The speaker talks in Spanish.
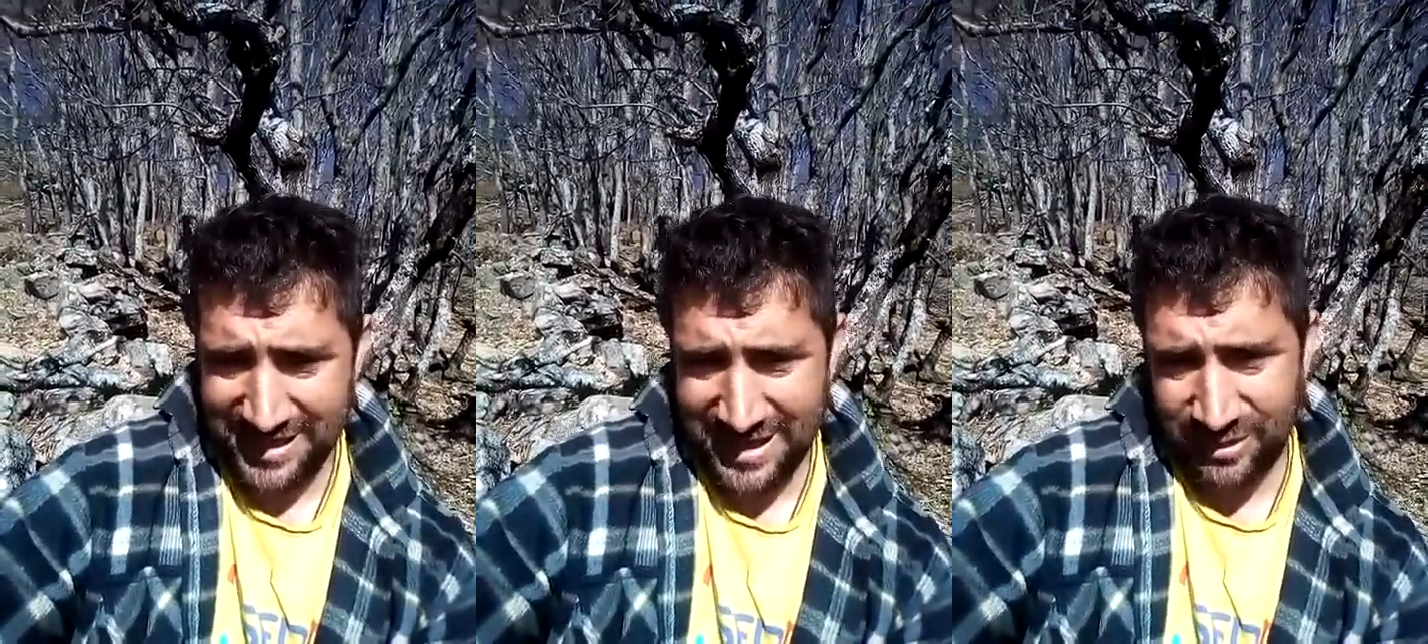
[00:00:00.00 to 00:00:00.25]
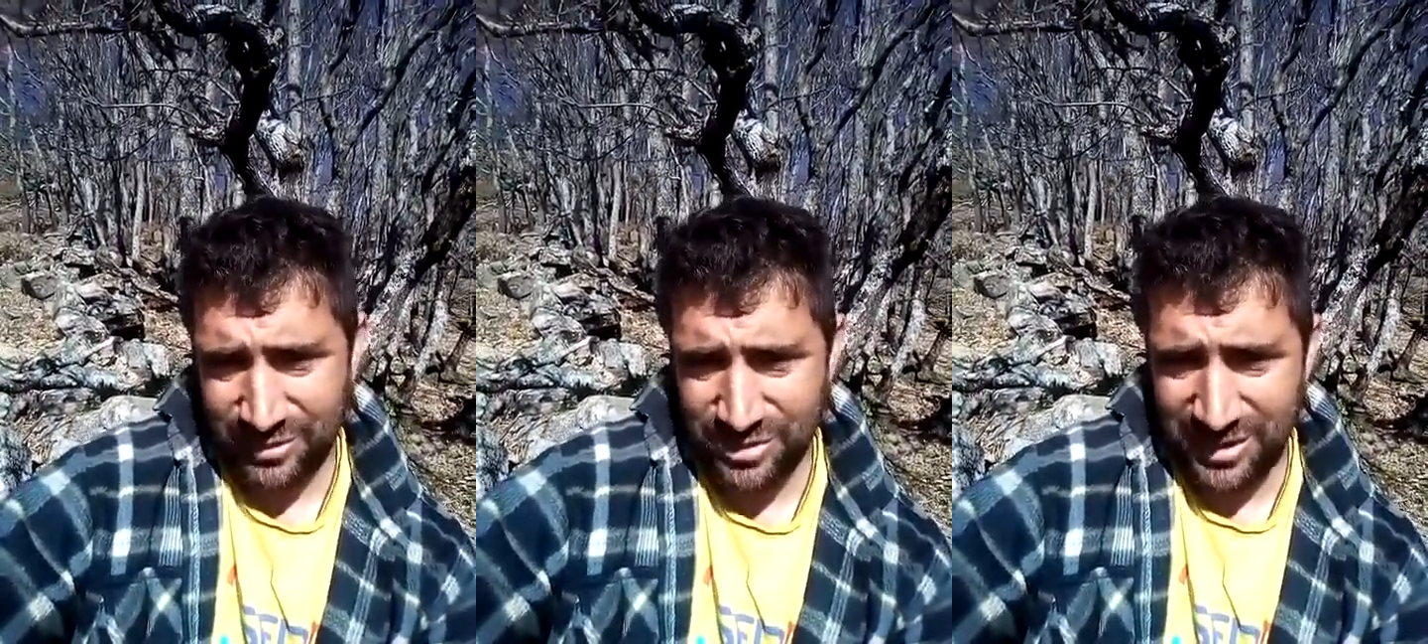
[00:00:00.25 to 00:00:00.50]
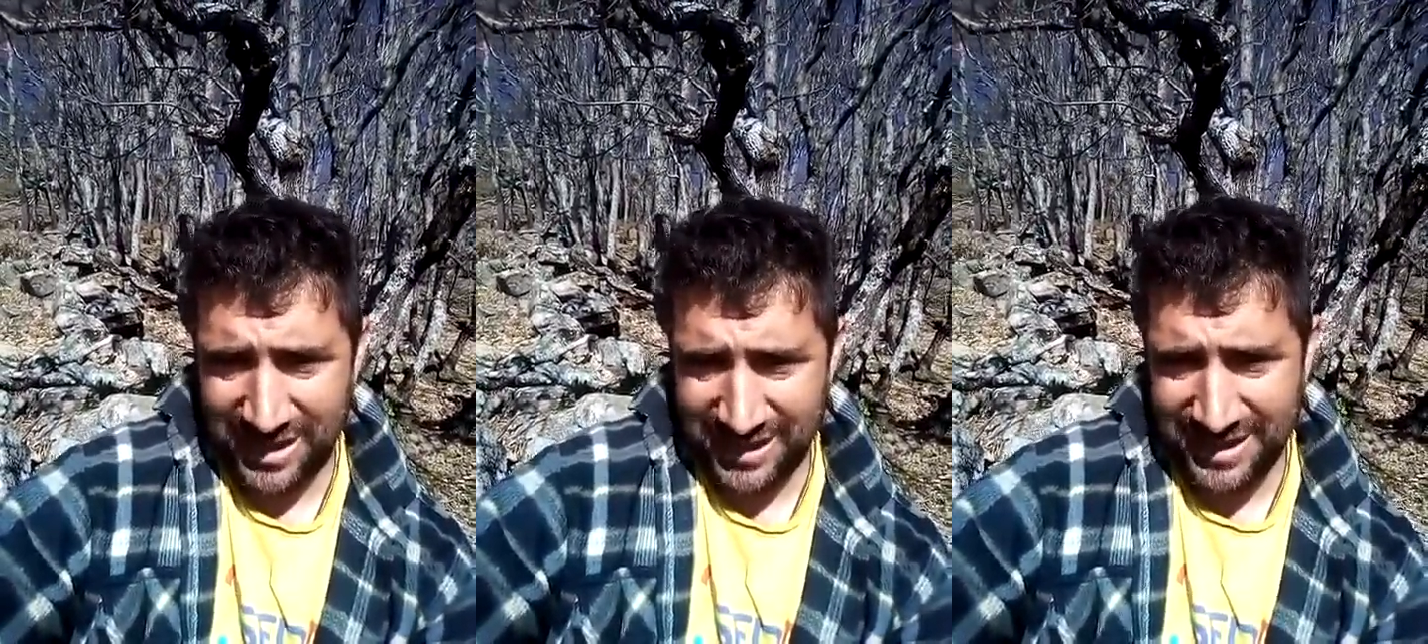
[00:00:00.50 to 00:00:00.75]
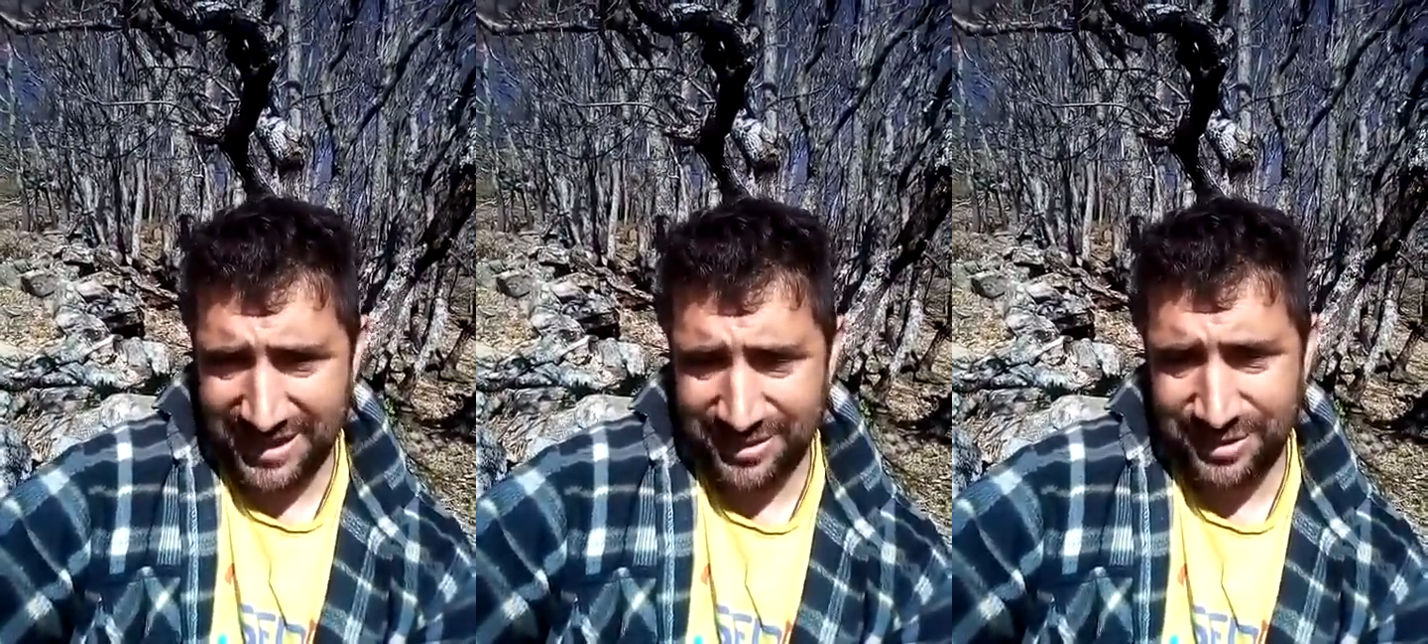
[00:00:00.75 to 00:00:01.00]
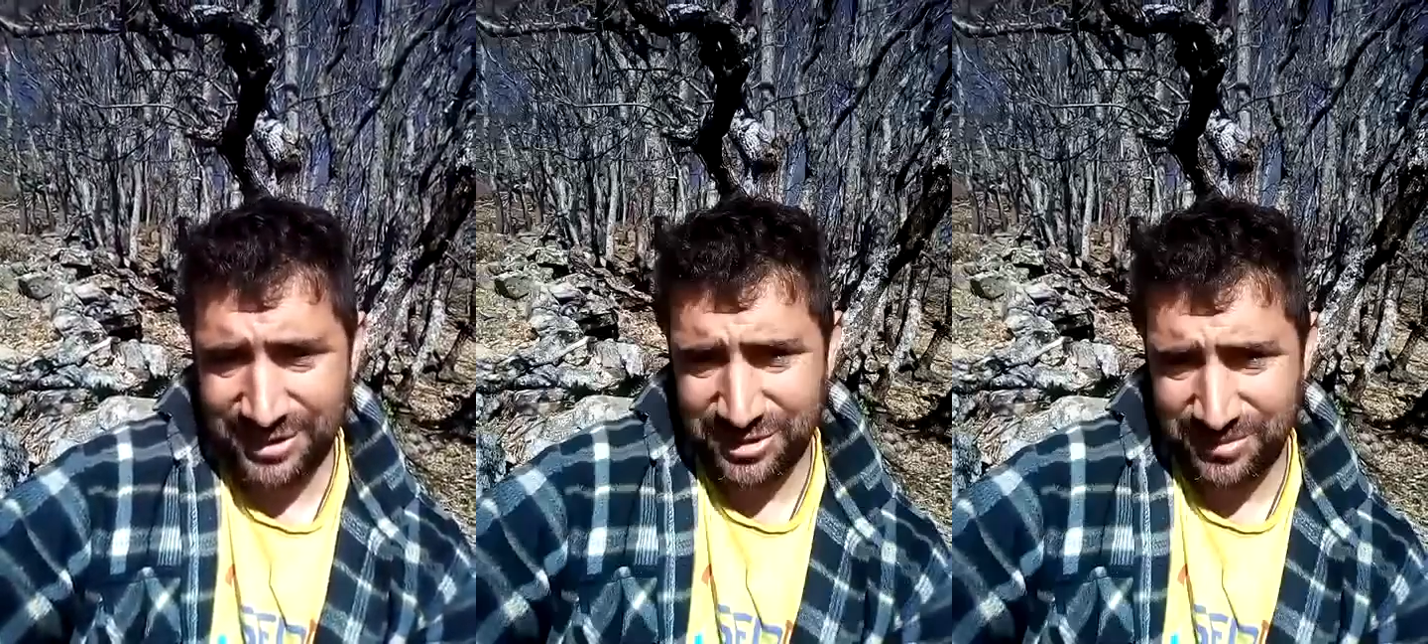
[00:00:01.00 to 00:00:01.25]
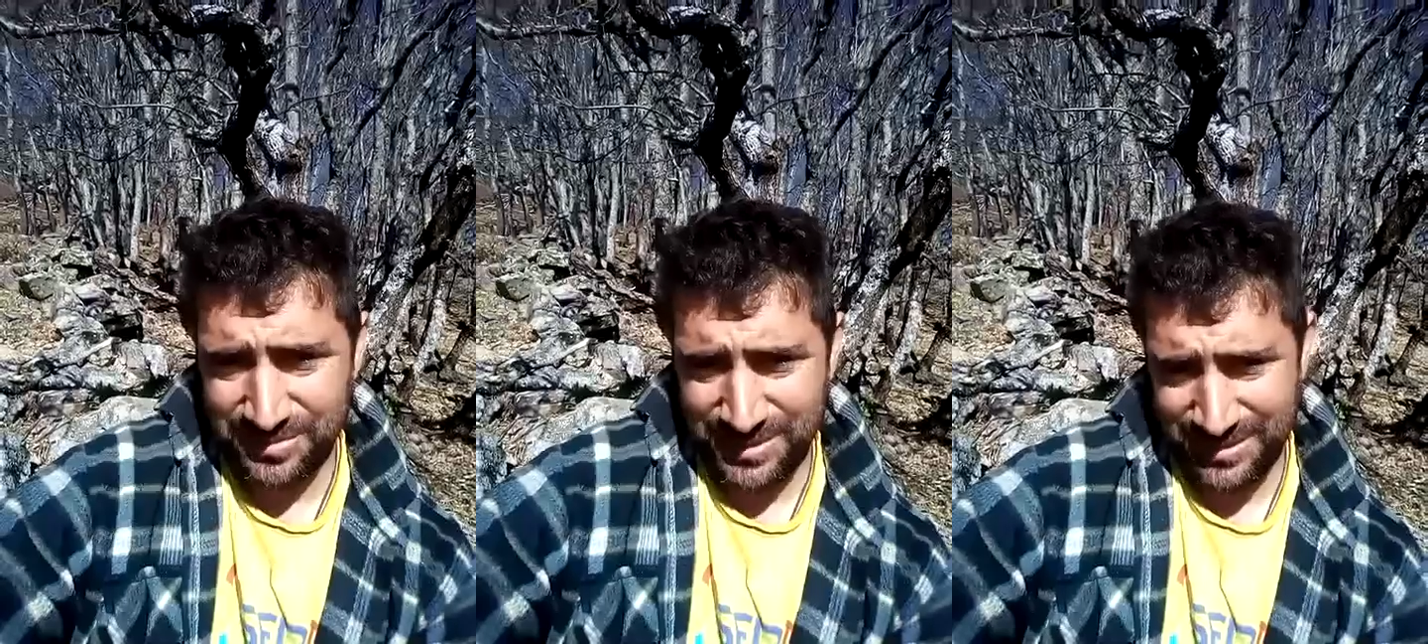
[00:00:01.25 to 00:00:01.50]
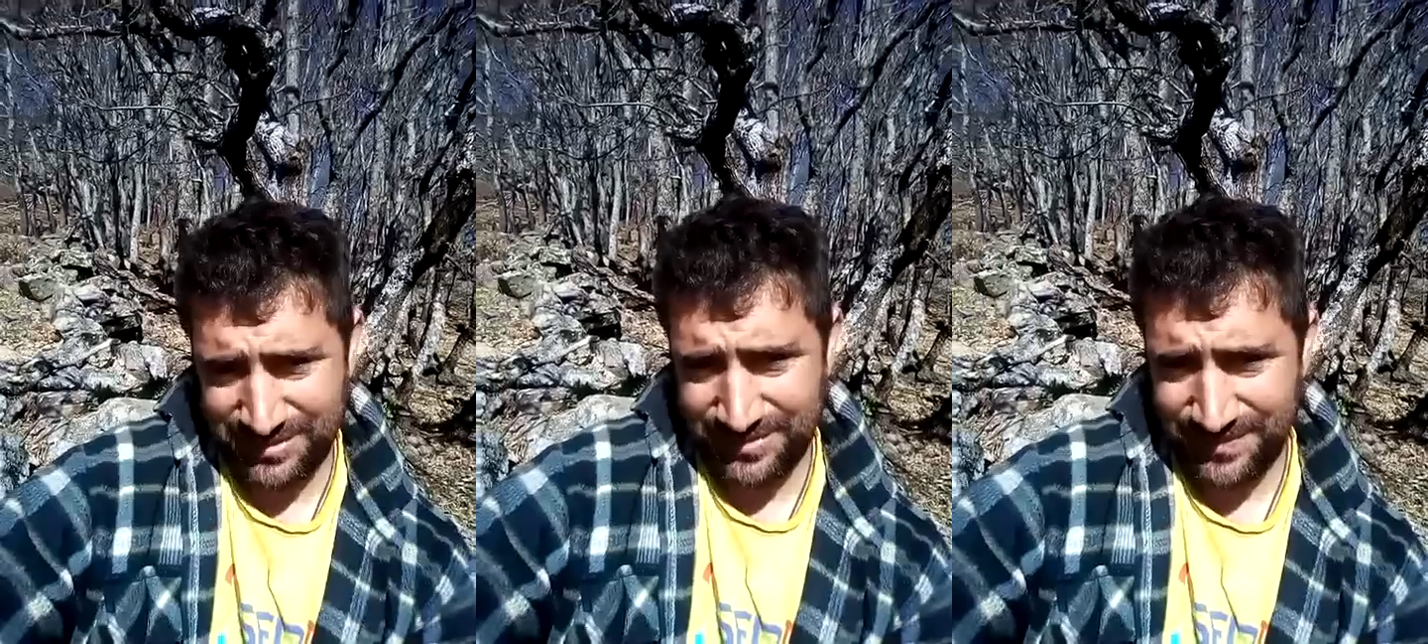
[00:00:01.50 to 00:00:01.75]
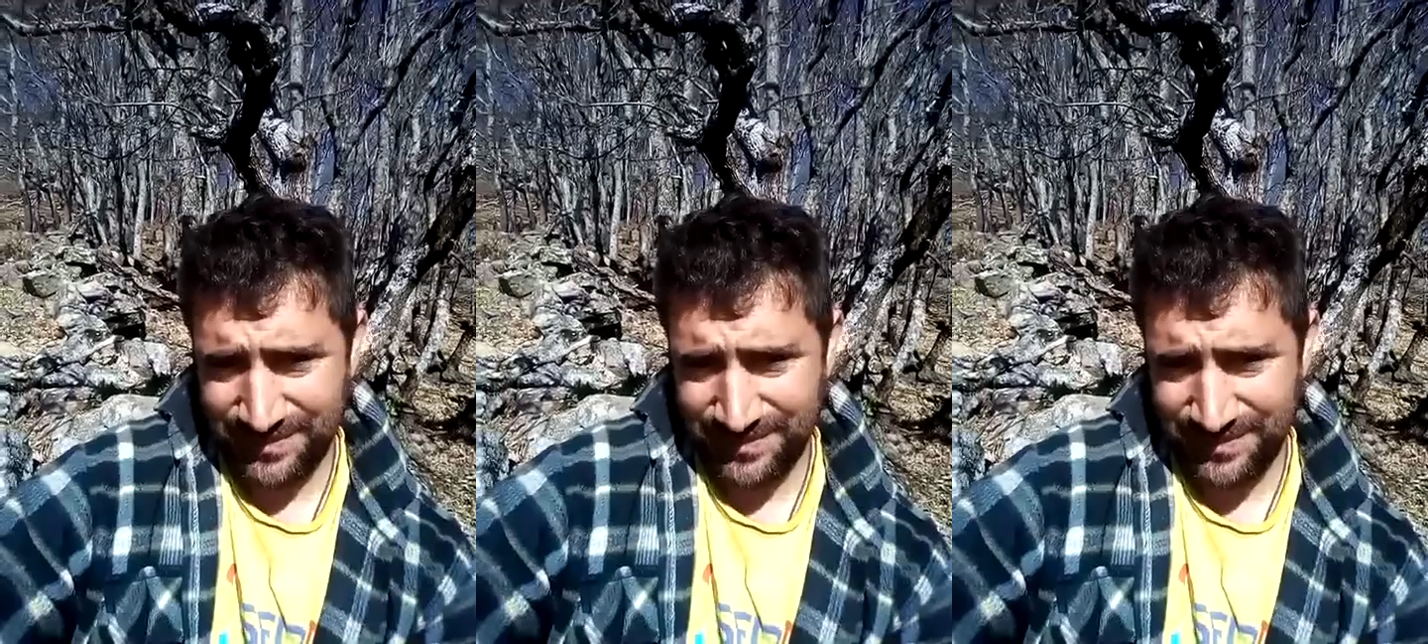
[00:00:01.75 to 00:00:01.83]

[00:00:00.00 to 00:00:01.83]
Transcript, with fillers: y hago yo la guía y digo que son míos.